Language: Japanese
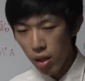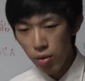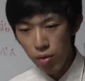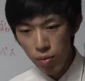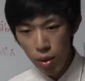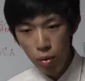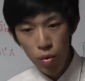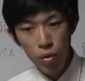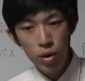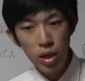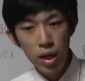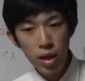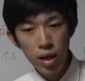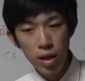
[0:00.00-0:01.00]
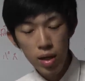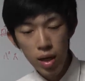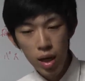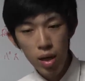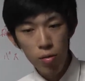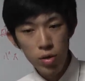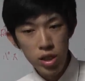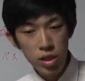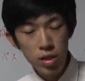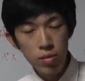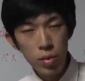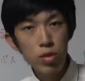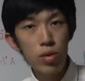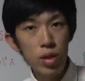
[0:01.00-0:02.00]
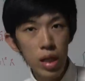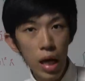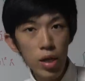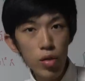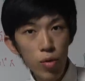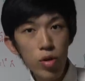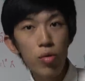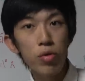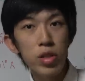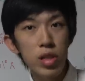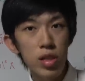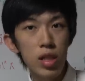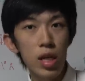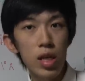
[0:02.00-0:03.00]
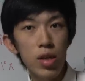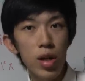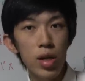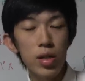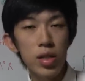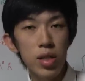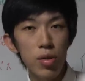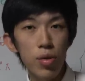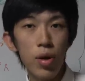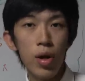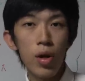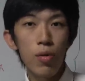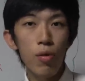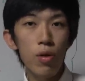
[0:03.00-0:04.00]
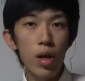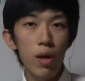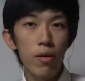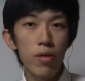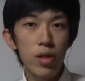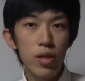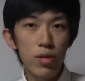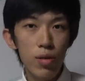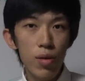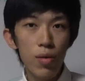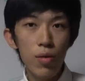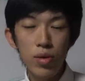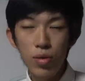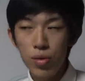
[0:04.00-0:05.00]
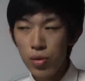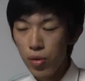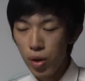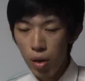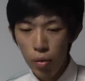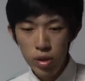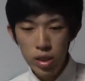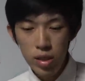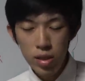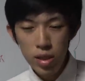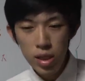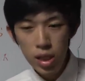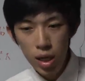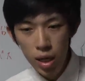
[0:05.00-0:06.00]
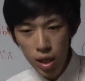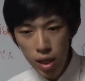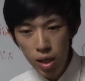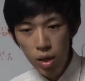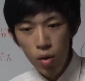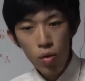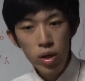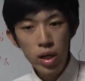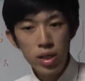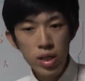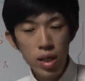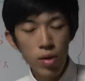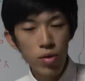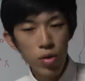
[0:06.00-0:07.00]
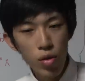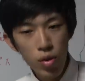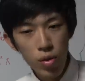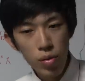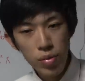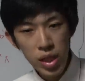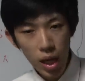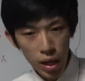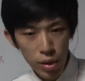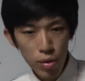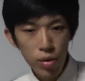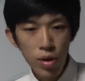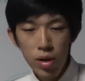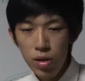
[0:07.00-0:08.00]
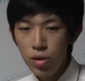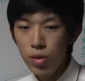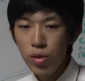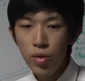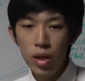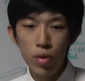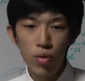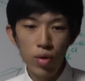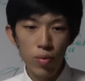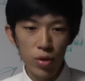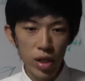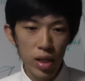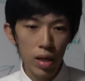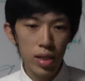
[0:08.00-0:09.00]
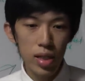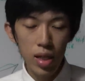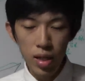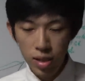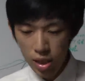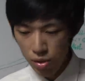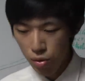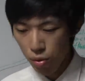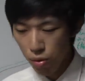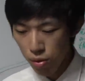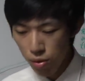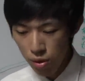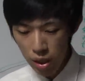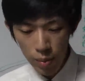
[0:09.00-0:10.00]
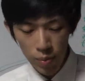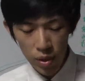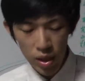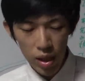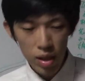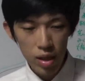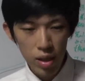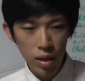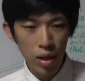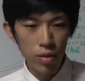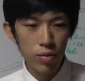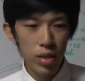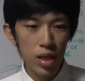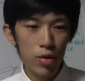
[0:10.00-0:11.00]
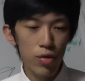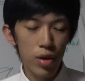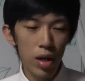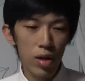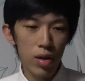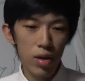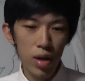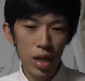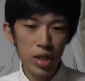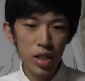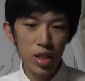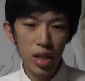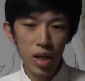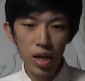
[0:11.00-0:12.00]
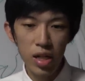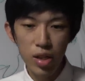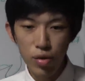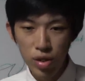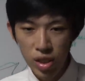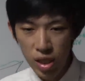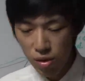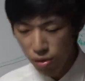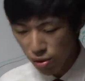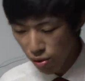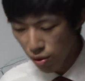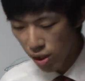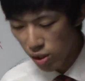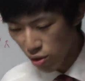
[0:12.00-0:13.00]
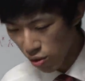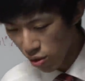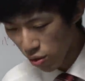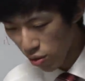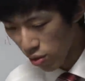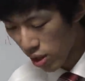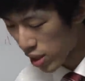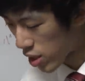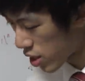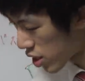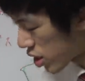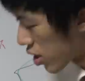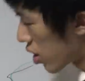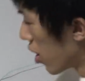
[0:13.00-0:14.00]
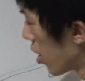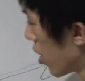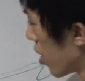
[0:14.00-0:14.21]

あの、まあ、コロナが落ち着く、まあ、それ何をもって落ち着くかっていうのはあるんですけどコロナウイルスのこの騒動が落ち着いてからお客さんを呼びたいというようなところもねたくさんあるでしょう GoTo キャンペーンだってあのみんな不安感じながら利用してるというような状況ですし